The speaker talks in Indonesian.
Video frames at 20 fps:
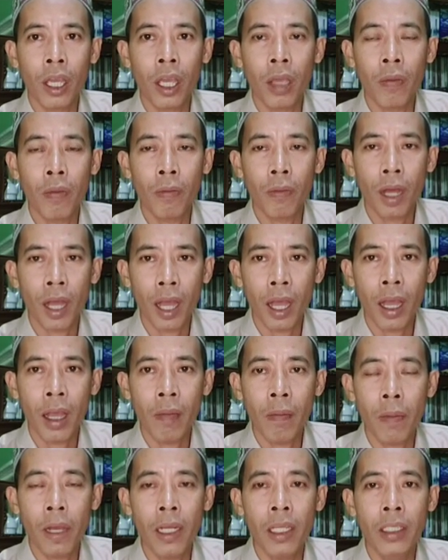MA
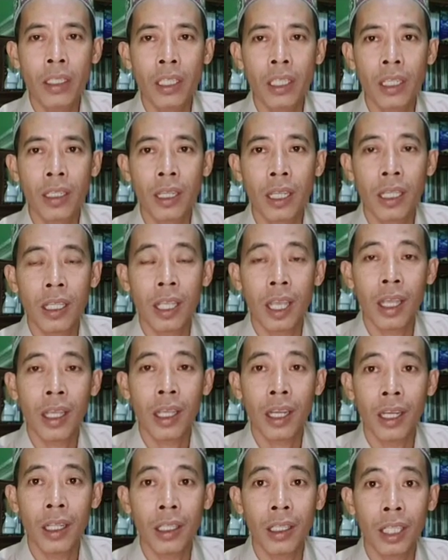paling sedikitnya
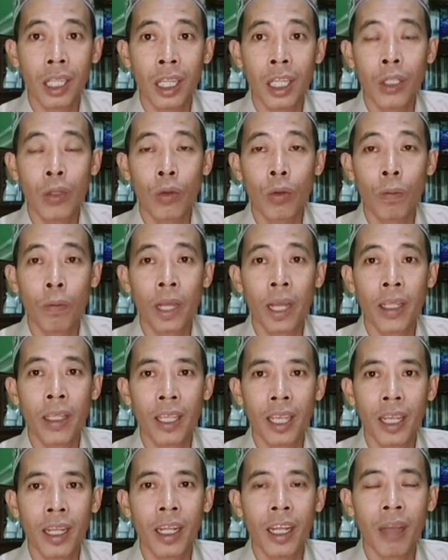LC itu
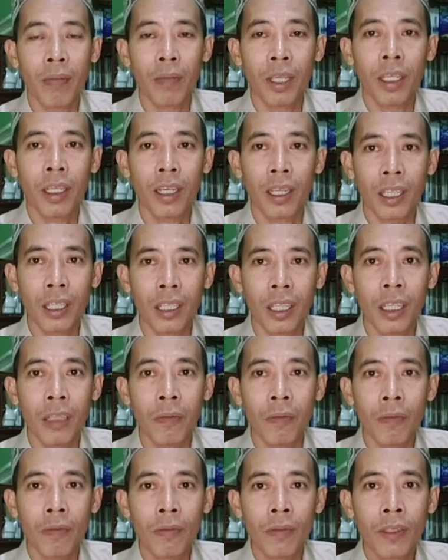banyak kami
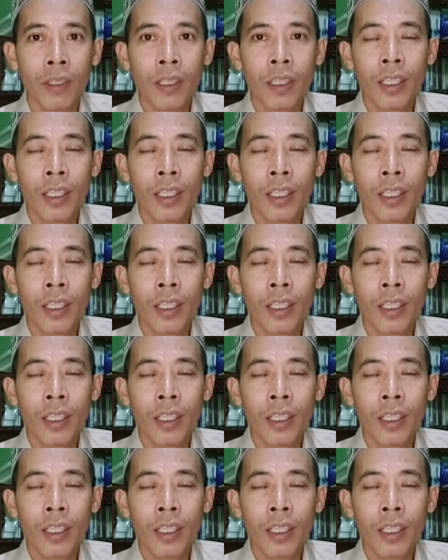kritik.